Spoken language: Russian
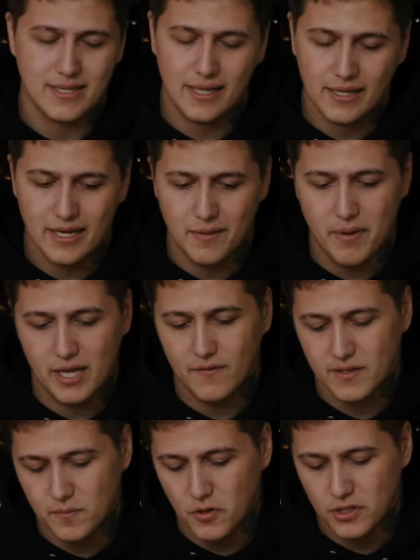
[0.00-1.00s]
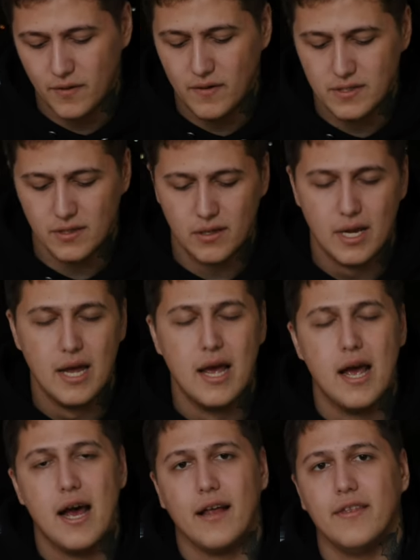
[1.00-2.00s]
остальных ребят, возможно, видел
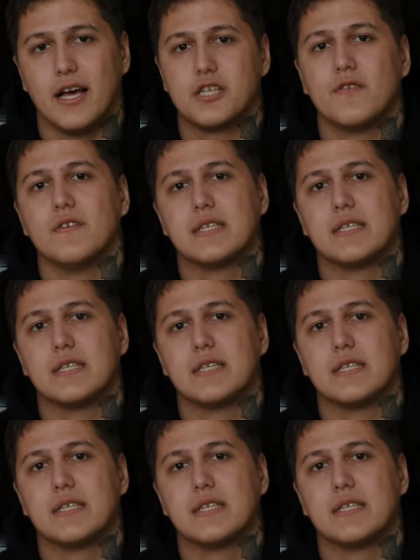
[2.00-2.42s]
наше